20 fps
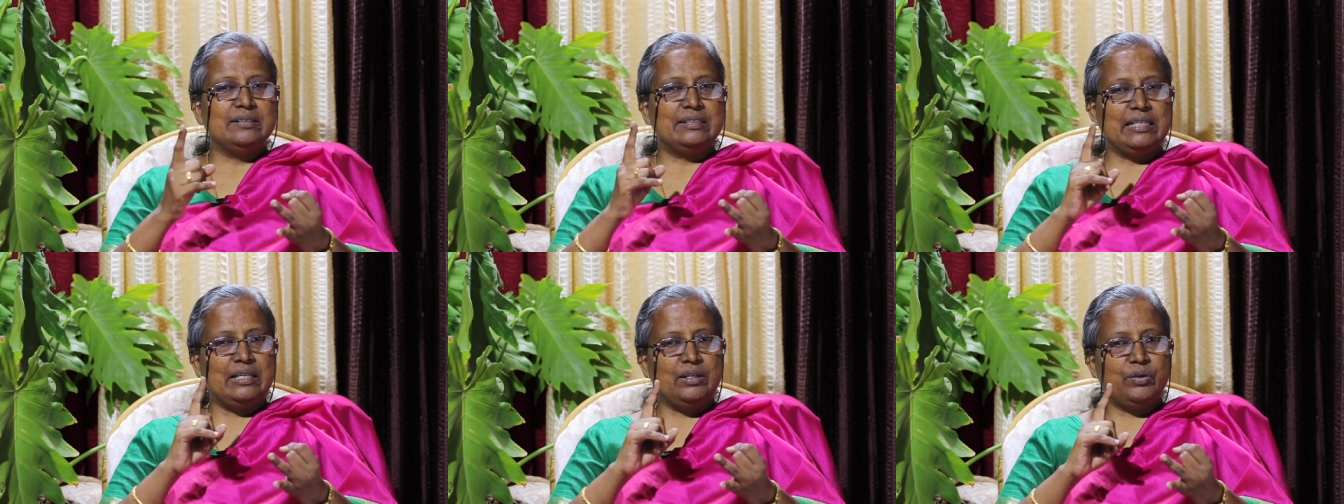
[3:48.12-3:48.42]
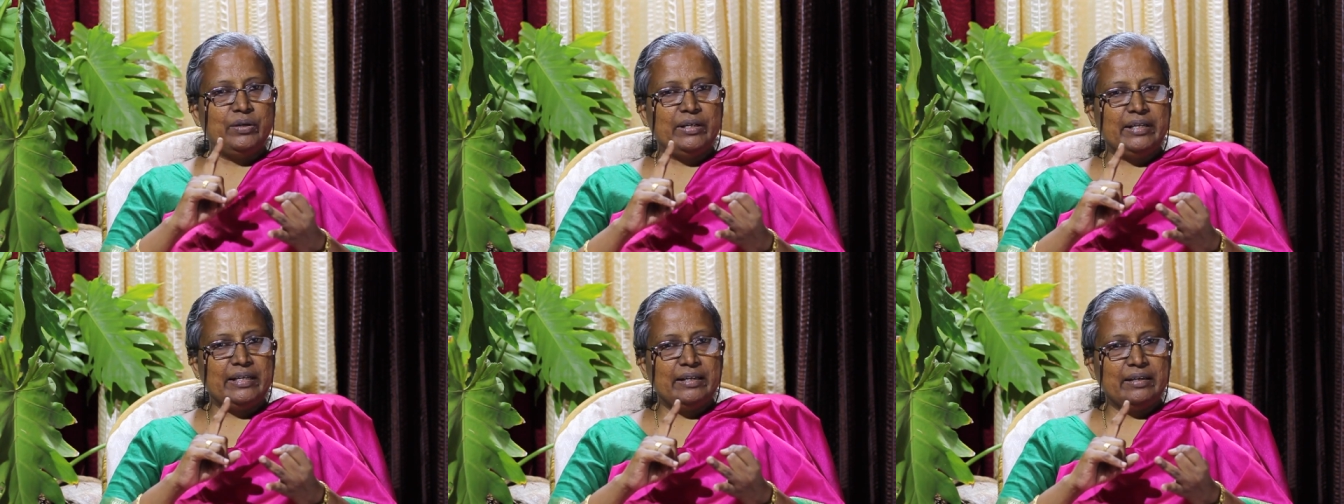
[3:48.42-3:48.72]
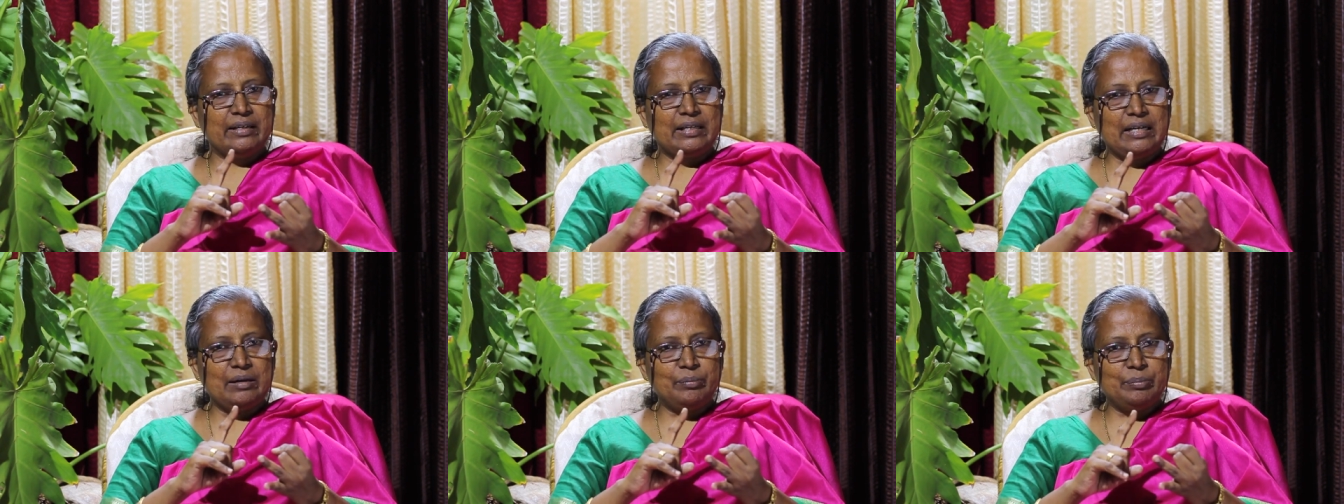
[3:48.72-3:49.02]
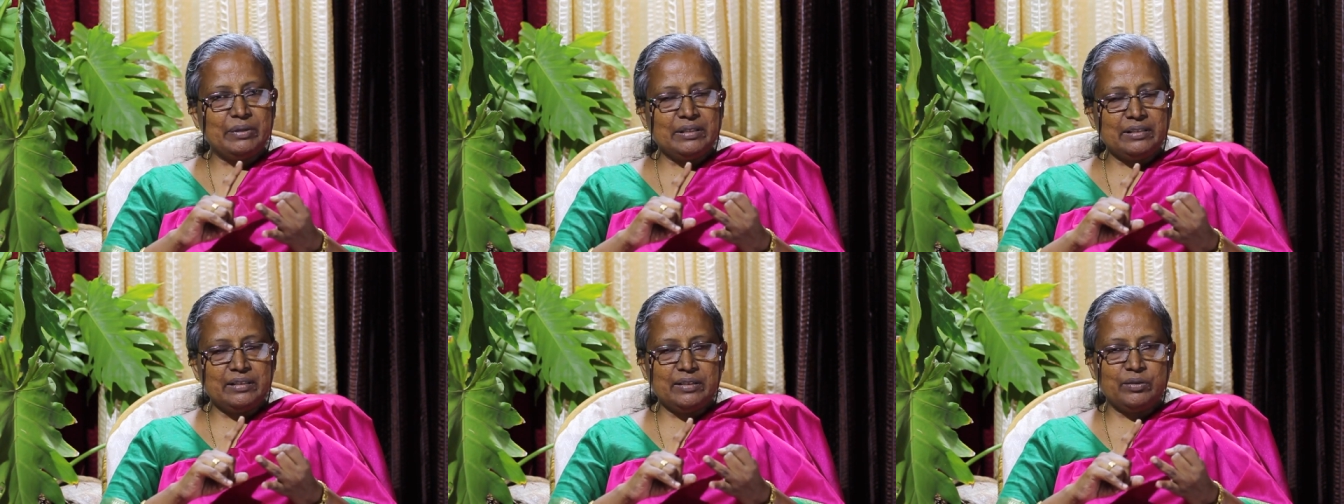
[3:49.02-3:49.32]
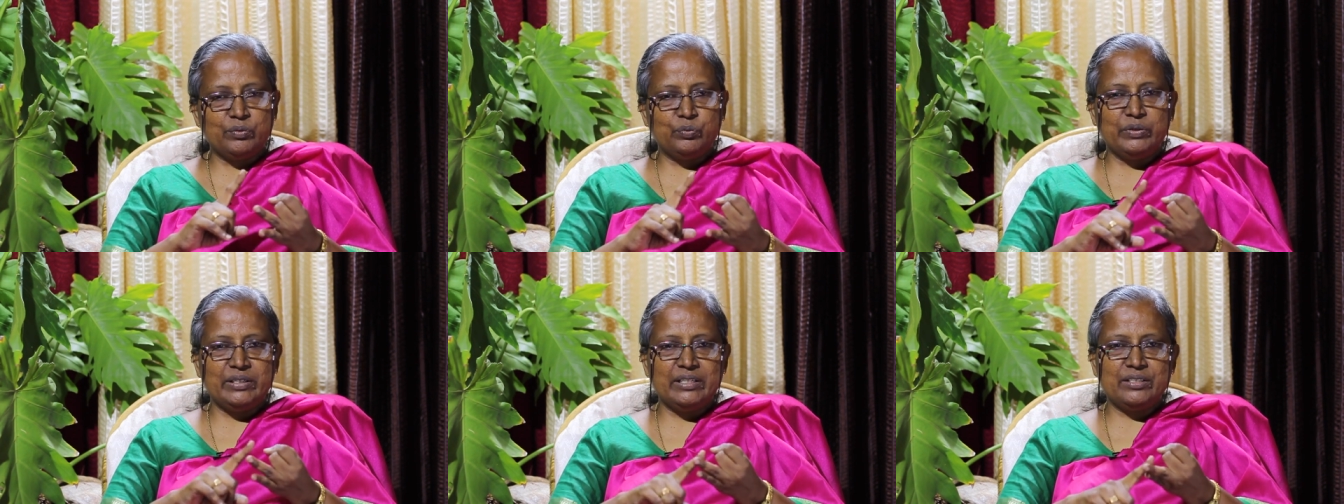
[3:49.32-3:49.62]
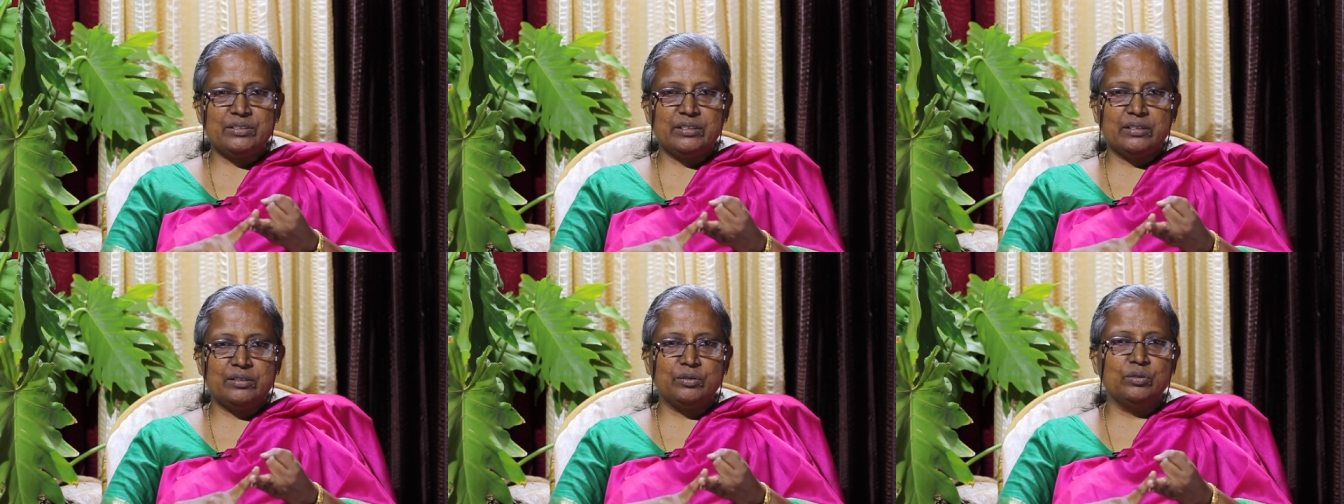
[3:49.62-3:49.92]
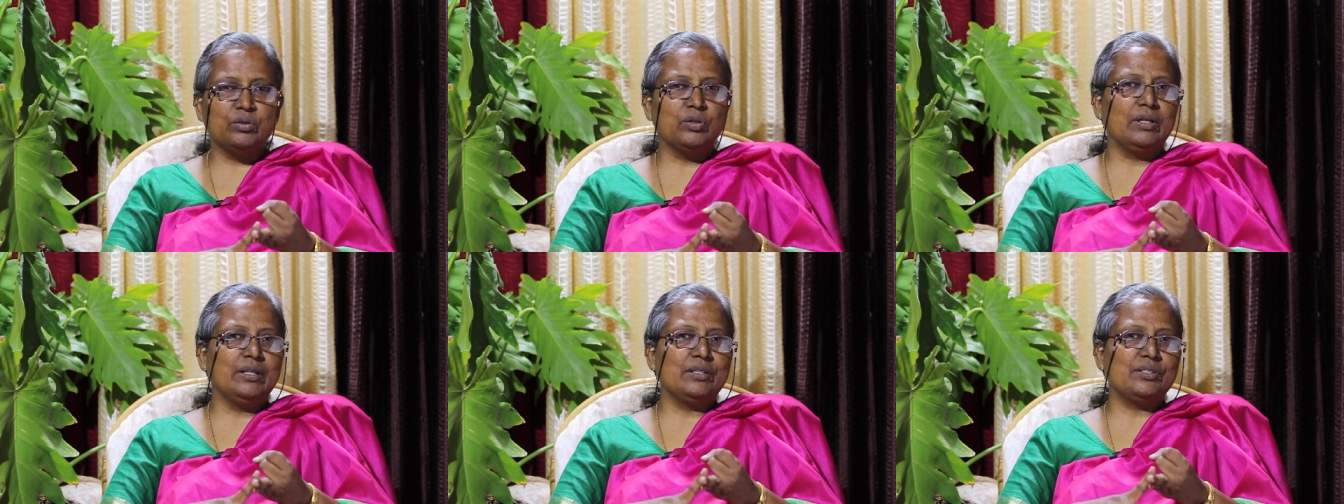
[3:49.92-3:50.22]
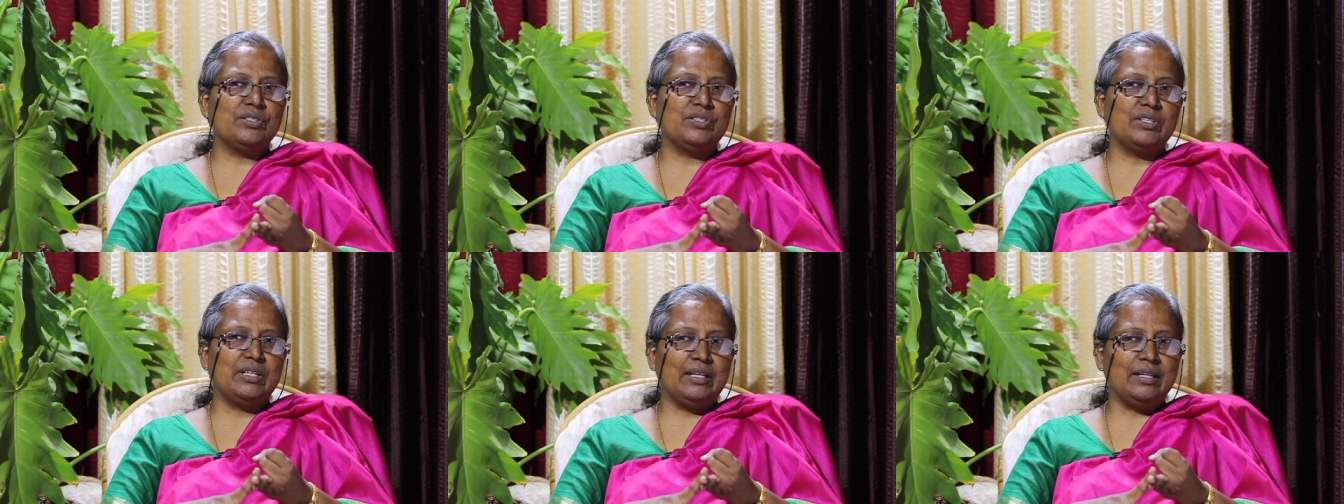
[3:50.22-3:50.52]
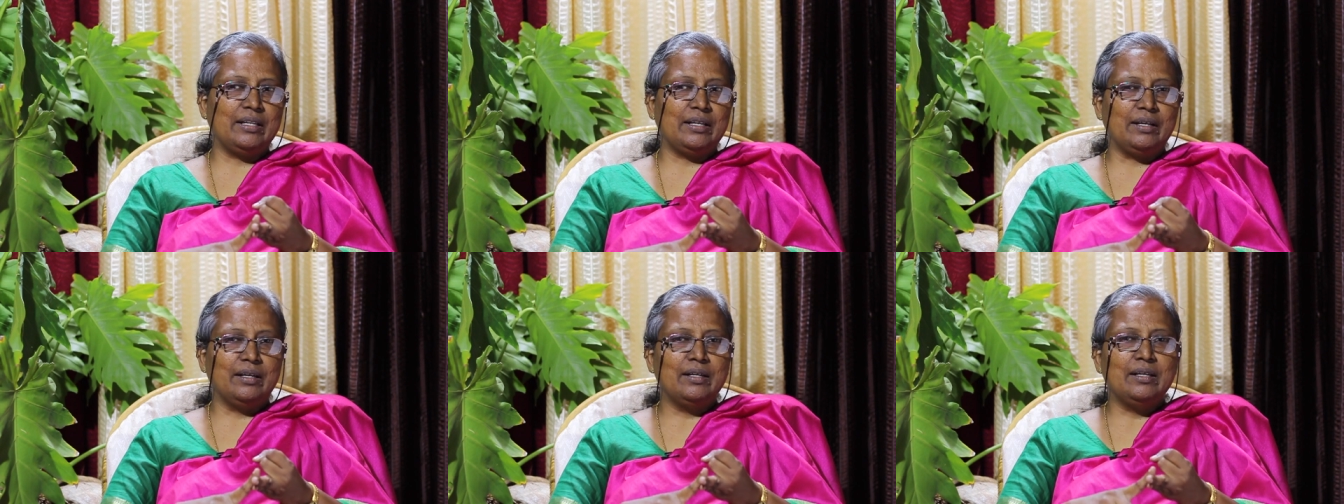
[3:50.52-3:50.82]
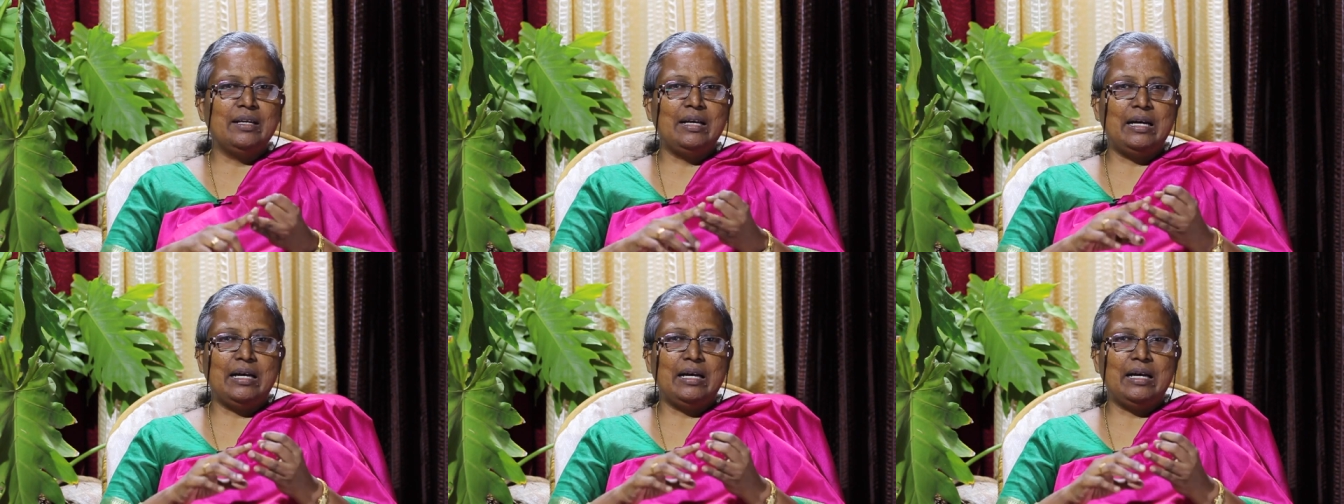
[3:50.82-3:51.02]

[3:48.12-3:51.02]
செல்லோடைய காப்பாற்றுற உயிர் சத்தும் கொலஸ்ட்ரால் தான்